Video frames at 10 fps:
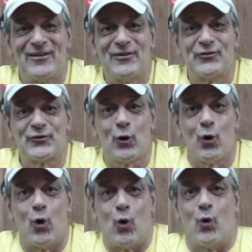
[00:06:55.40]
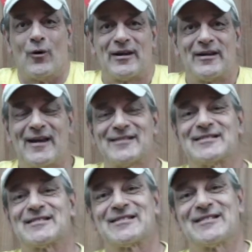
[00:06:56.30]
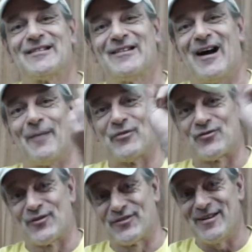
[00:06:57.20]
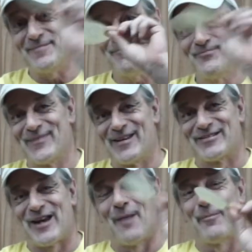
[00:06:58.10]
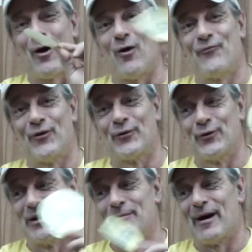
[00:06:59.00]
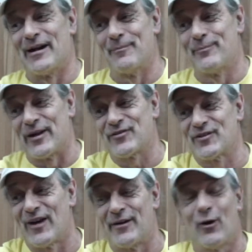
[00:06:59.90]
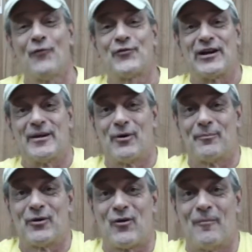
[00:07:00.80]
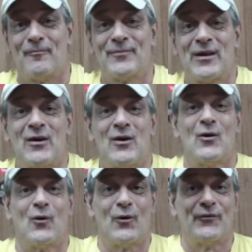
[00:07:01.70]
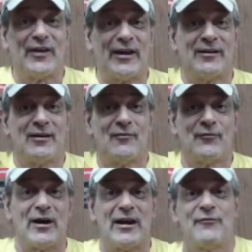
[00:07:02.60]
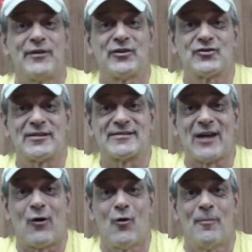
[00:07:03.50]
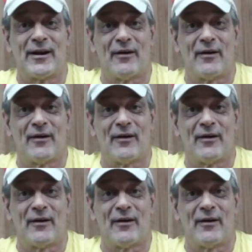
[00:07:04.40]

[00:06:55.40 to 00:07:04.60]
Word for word: So, jetzt habt ihr schon gesehen, ich habe auch von Günni bei dem Päckchen einen Aufkleber bekommen und den verewige ich jetzt da oben an der